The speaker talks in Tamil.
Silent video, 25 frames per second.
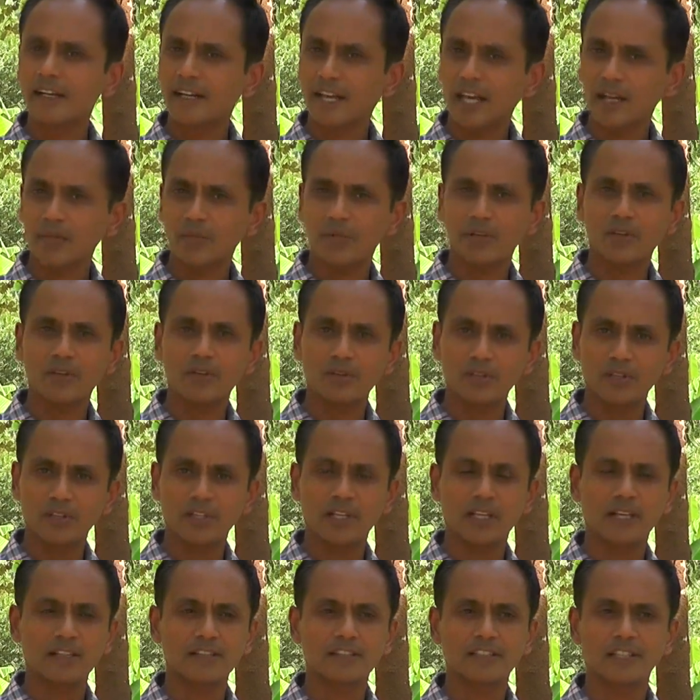சைக்கிளிக்
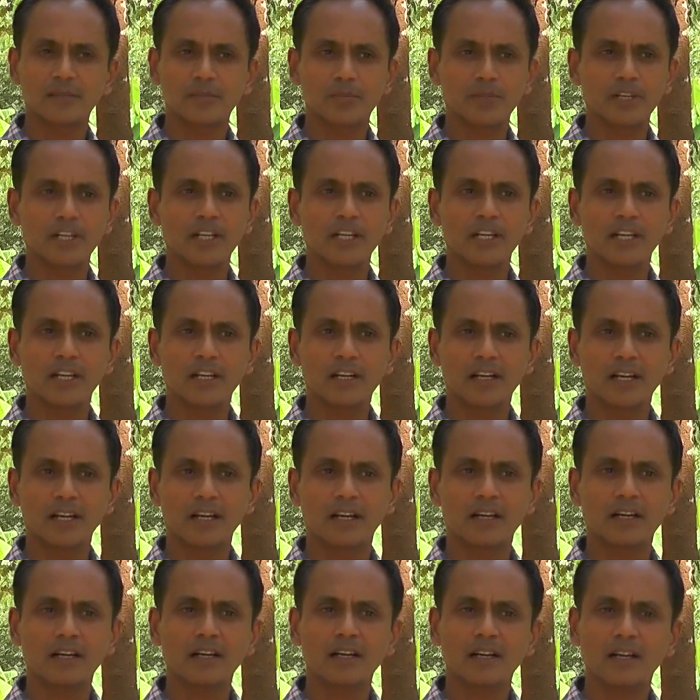டைமர்னு ஒன்று இருக்குது அதை செட்
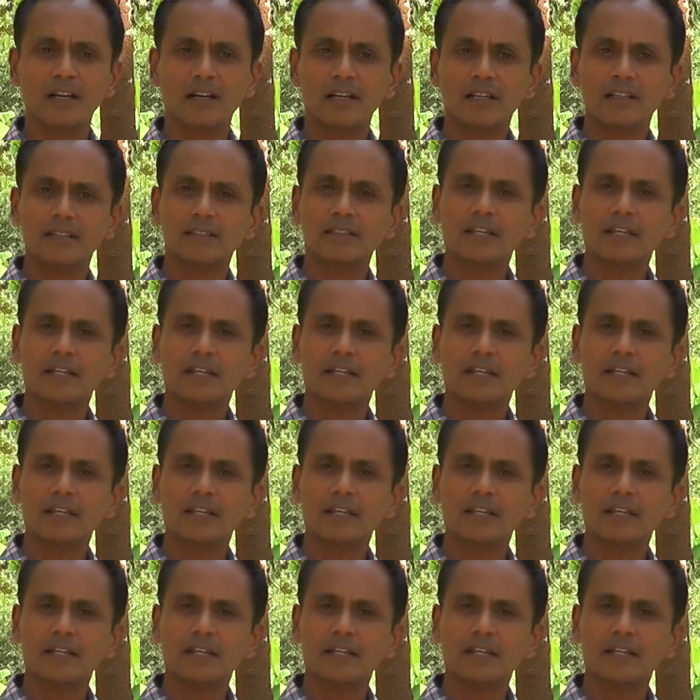பண்ணிட்டிங்கன்னா